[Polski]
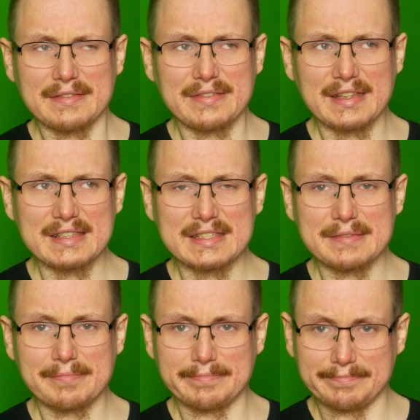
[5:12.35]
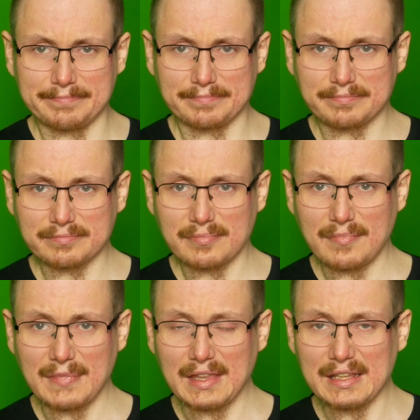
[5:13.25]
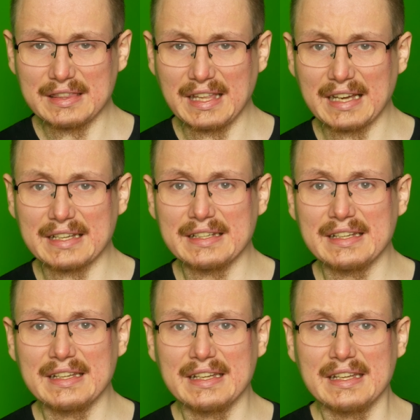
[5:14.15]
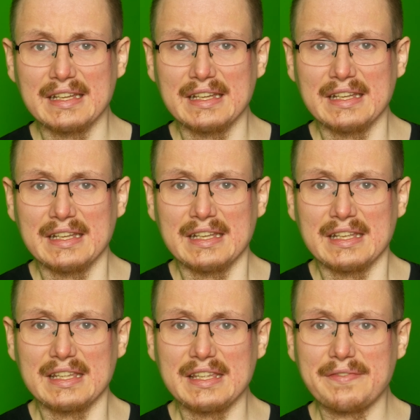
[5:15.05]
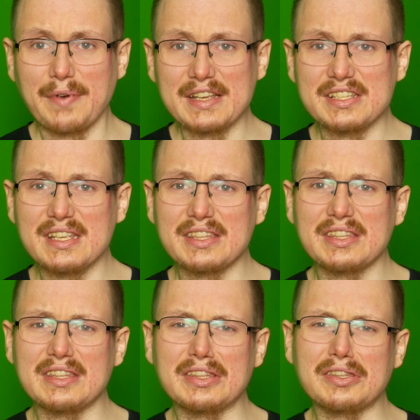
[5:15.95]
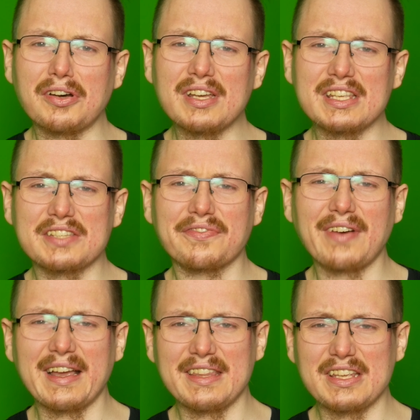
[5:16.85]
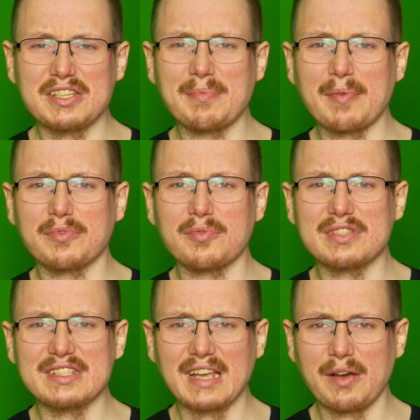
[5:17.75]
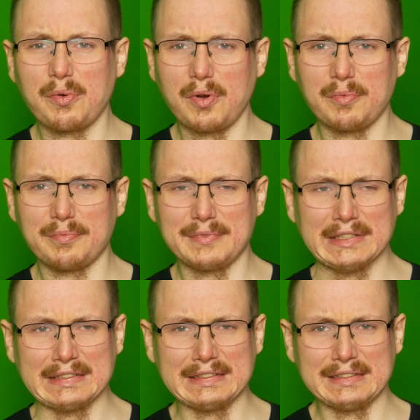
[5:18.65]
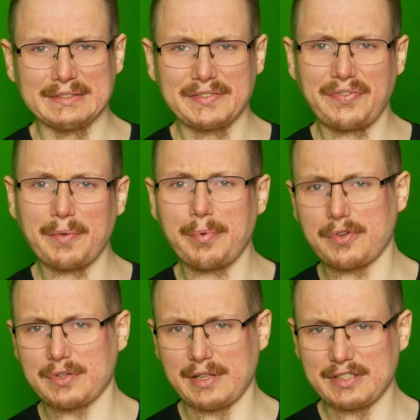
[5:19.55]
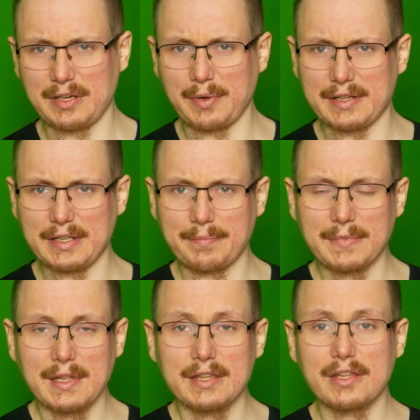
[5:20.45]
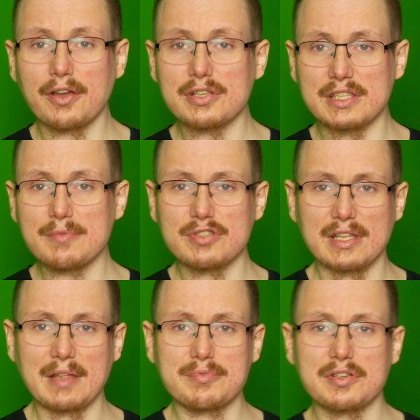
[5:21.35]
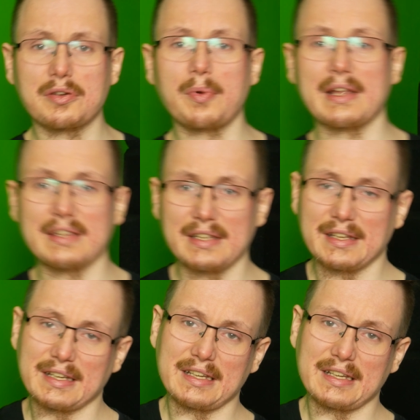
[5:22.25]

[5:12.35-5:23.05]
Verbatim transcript: Więc tak. I właśnie to jest fajne, że mam tą całą y, swobodę działania. Tylko z tym, że na przykład